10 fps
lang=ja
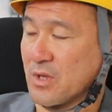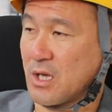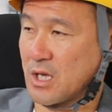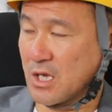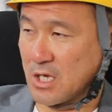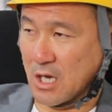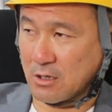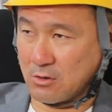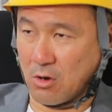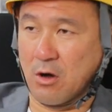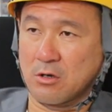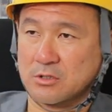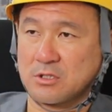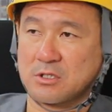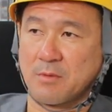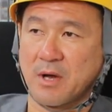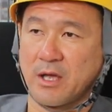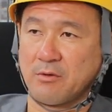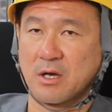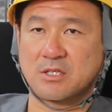で現金はゴーンと2000万
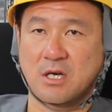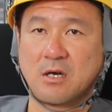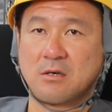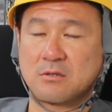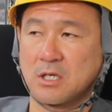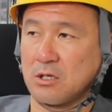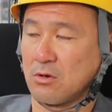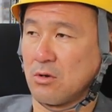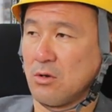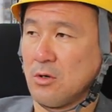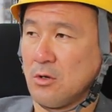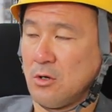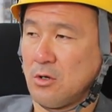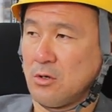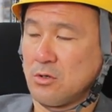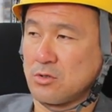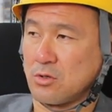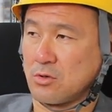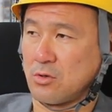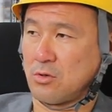減るわけじゃんだけど
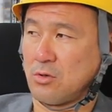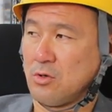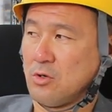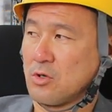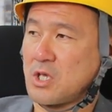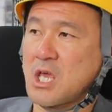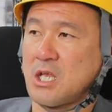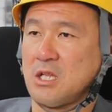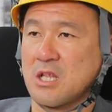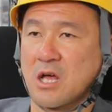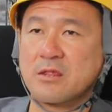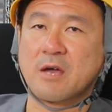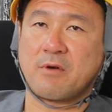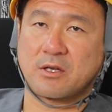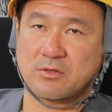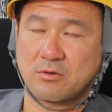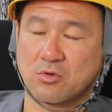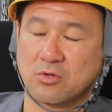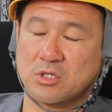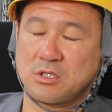その経費になんないわけですよ
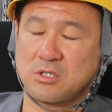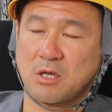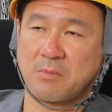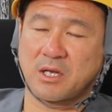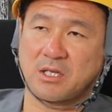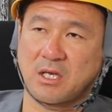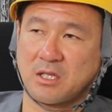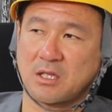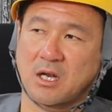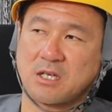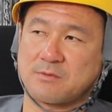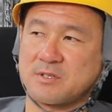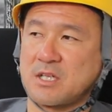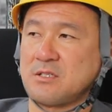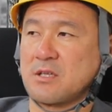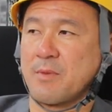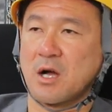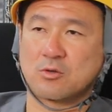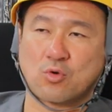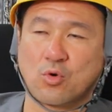今年2000万利益出たら足場さん2000万
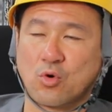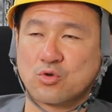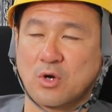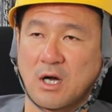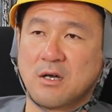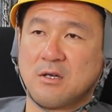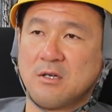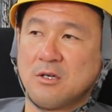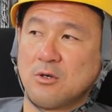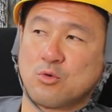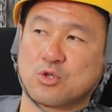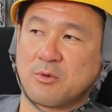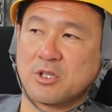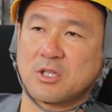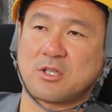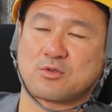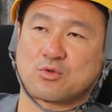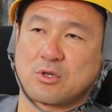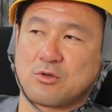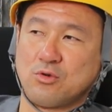買っとこうとかでまただって
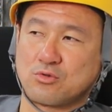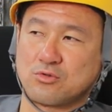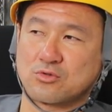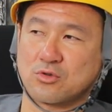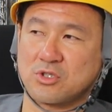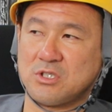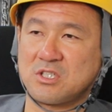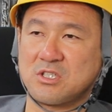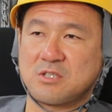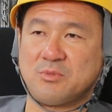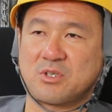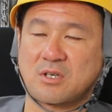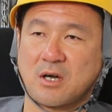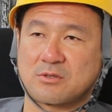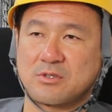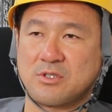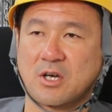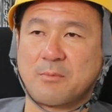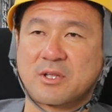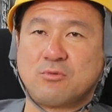そんな翌年1日3日過ぎ
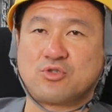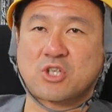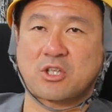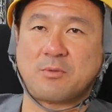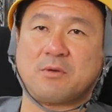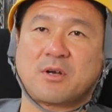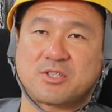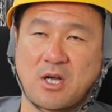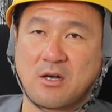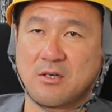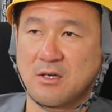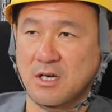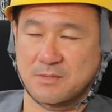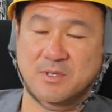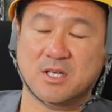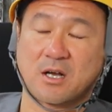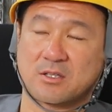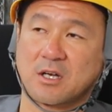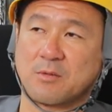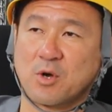てからまた売っちゃってもいいわけじゃん足場材なん
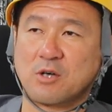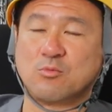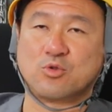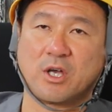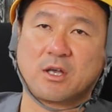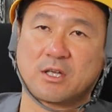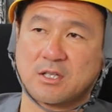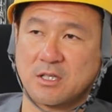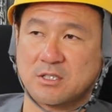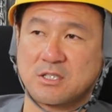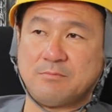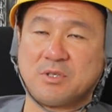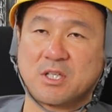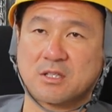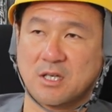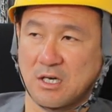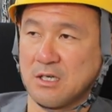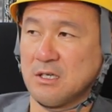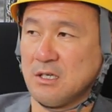か誰でも買うもんねだってあの新品だったら